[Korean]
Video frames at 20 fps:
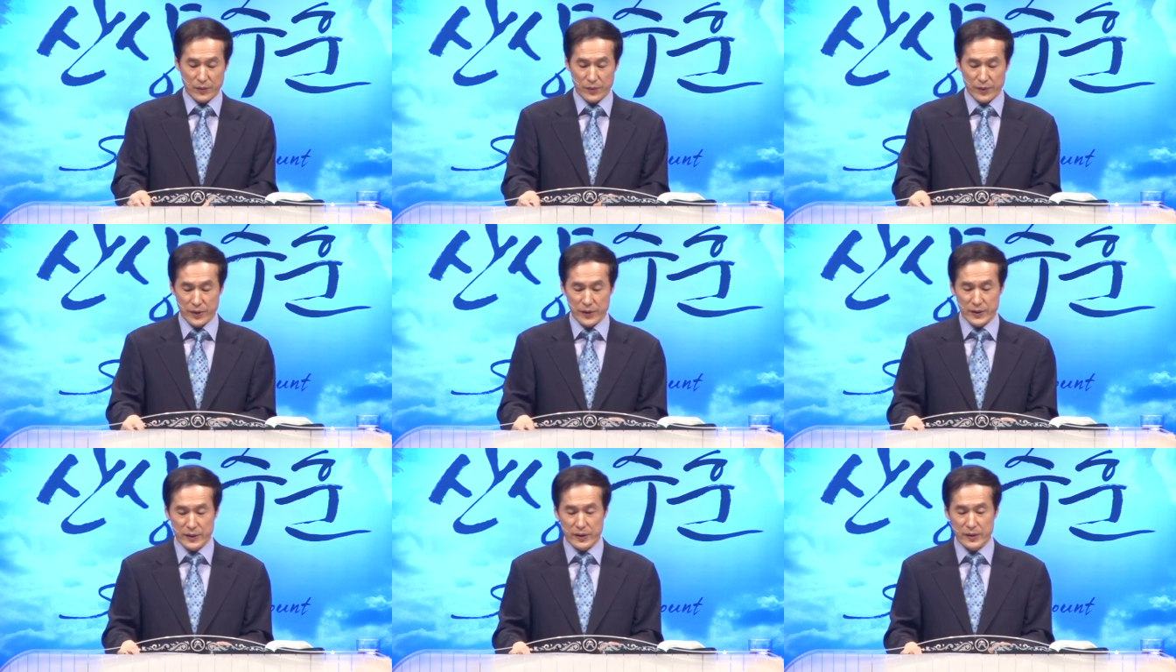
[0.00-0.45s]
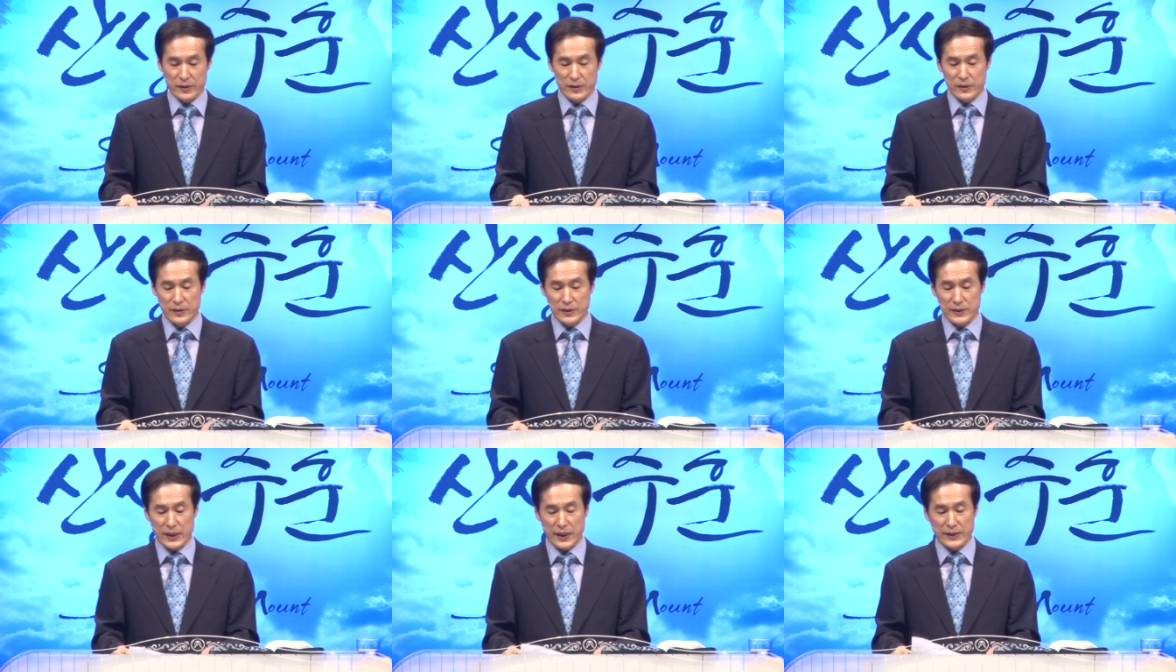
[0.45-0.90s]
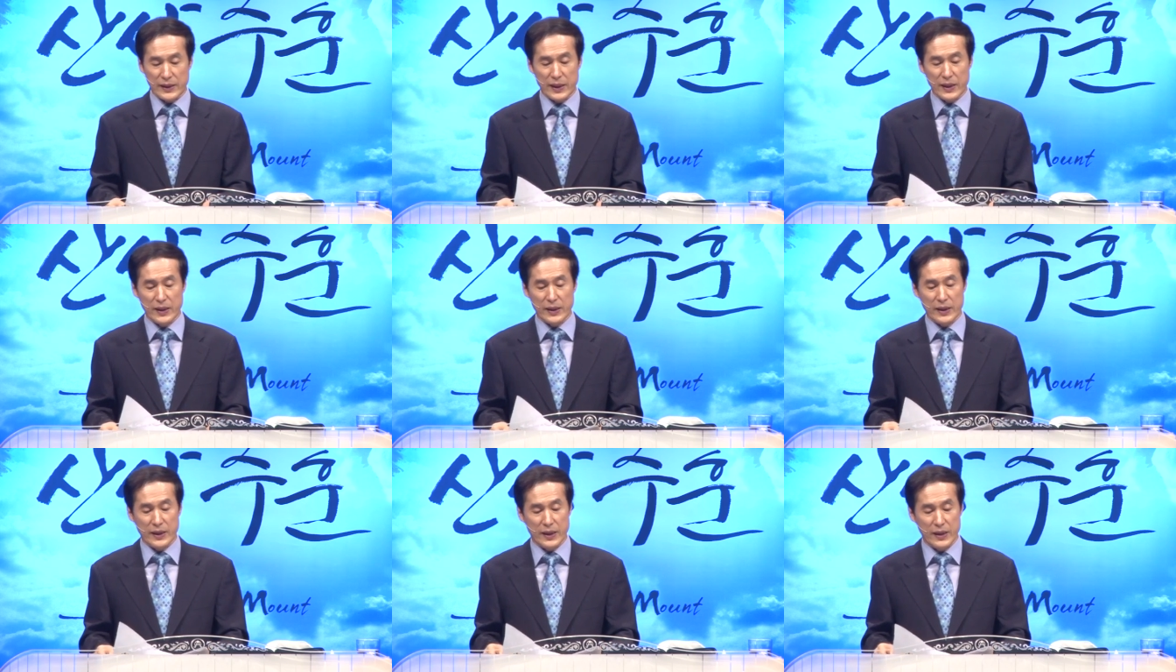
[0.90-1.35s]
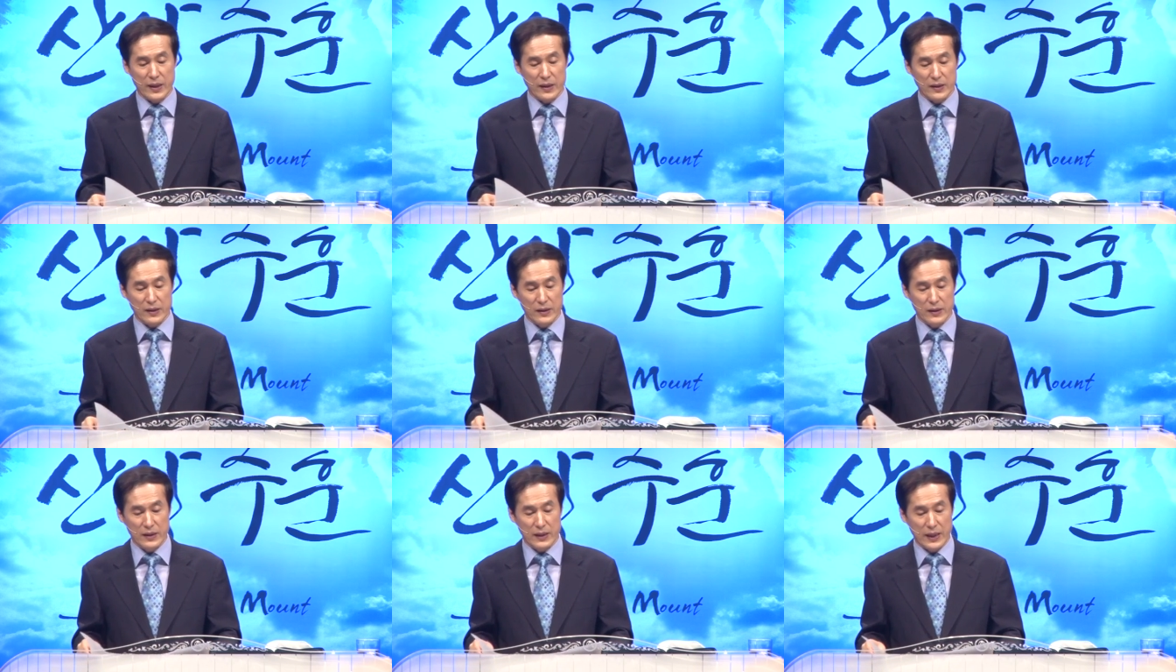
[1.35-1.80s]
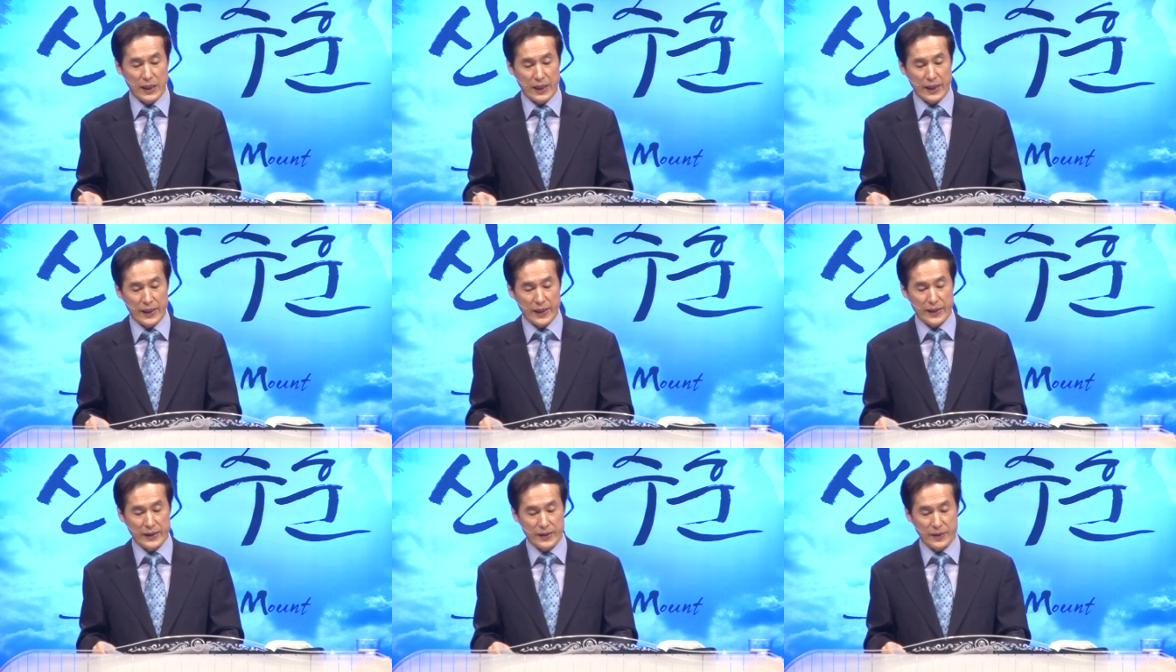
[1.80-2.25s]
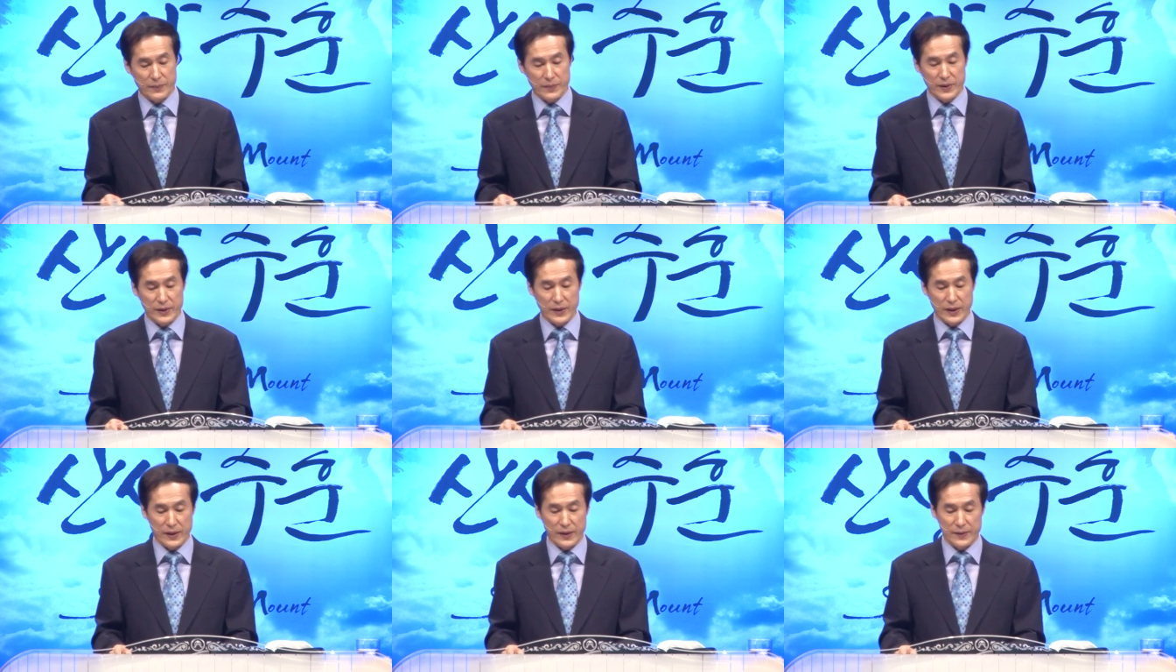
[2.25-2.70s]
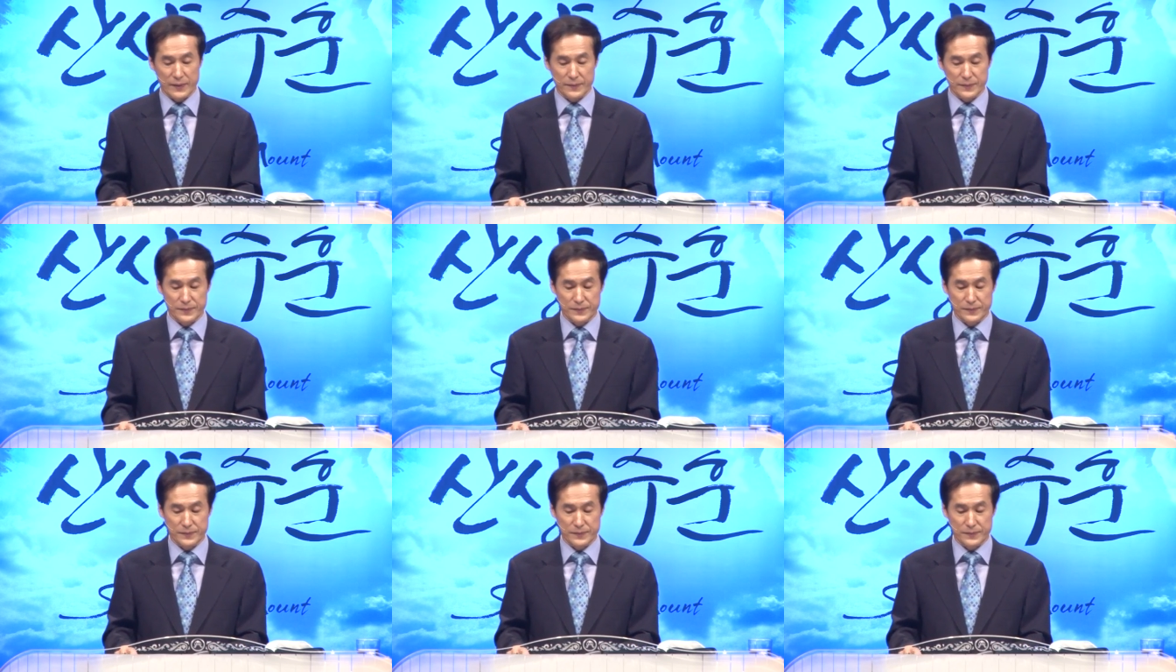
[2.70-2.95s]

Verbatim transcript: 우린 이런 사단의 계략을 알아야 됩니다.